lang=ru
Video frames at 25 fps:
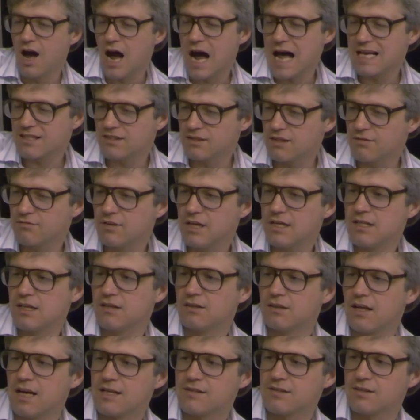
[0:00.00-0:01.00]
А заявление
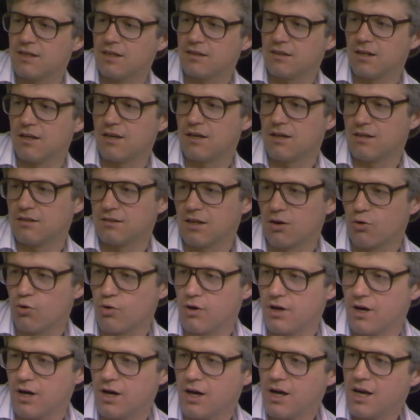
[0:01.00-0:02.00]
ТАСС – это
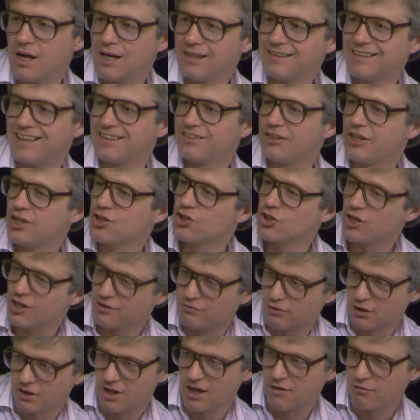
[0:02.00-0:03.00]
такое на три
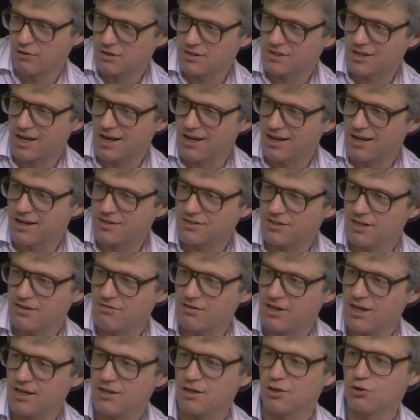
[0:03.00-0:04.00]
четверти официальное
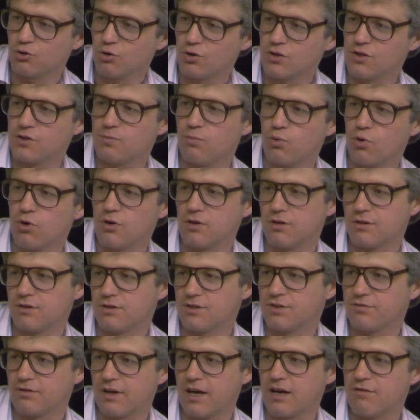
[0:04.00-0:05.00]
заявление, то есть по
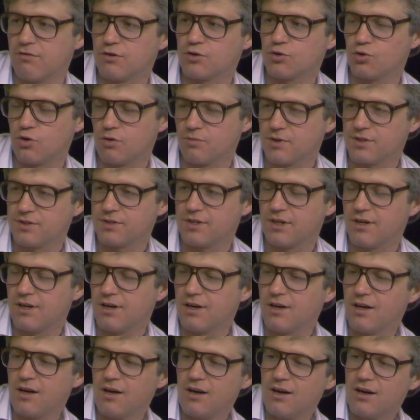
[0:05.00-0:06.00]
своей весомости
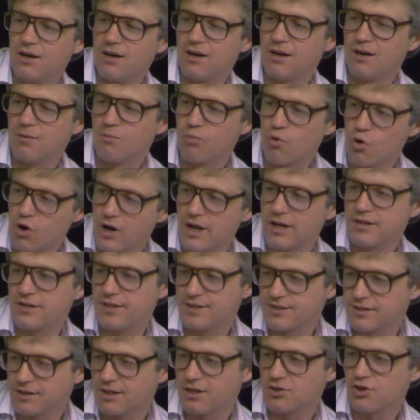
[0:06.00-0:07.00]
э, более
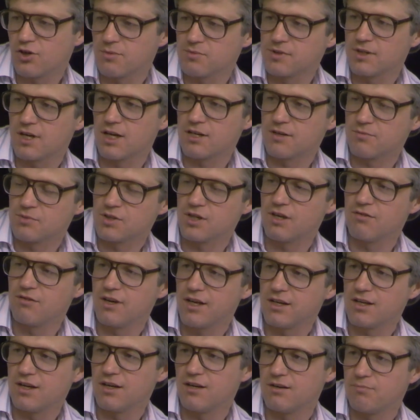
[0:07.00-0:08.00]
низкое, чем, скажем,
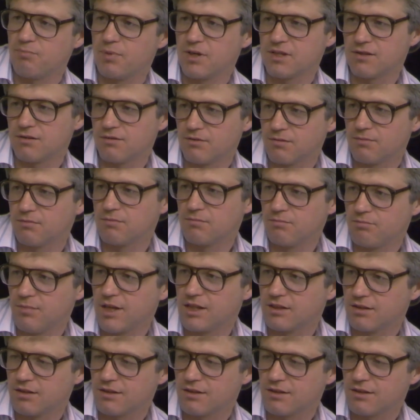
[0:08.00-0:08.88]
заявление э, МИД